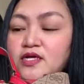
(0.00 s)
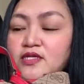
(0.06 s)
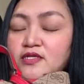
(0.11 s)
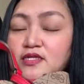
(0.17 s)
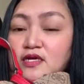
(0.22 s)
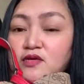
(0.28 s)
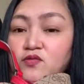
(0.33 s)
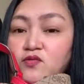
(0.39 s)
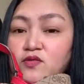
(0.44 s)

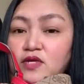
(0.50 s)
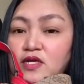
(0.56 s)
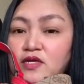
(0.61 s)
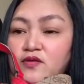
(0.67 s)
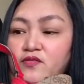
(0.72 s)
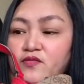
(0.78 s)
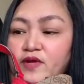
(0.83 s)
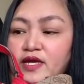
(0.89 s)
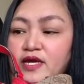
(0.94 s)
na
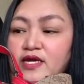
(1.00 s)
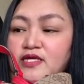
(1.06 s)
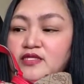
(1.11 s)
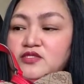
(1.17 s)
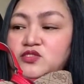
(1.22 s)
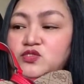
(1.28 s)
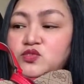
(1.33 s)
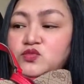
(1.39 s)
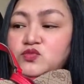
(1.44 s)
kulay
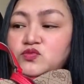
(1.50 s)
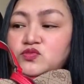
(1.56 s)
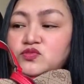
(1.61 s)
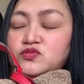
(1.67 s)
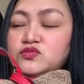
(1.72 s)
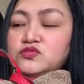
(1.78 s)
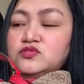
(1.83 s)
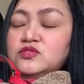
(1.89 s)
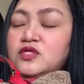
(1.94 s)
red
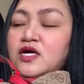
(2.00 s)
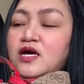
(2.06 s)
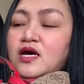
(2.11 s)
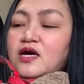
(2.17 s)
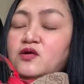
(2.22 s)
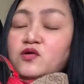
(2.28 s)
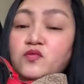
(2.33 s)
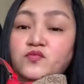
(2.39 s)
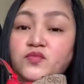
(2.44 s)
yung
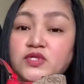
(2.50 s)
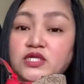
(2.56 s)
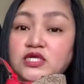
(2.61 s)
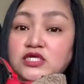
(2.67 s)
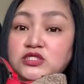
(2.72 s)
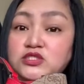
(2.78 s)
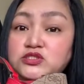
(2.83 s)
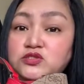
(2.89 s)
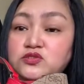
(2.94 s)
uh,
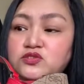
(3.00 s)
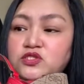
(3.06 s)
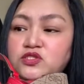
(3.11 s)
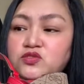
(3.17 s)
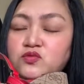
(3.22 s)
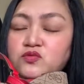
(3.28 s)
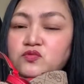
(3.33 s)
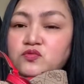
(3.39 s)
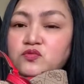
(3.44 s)
combination
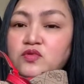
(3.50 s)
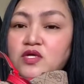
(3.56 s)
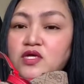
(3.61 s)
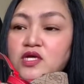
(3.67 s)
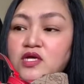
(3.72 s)
nitong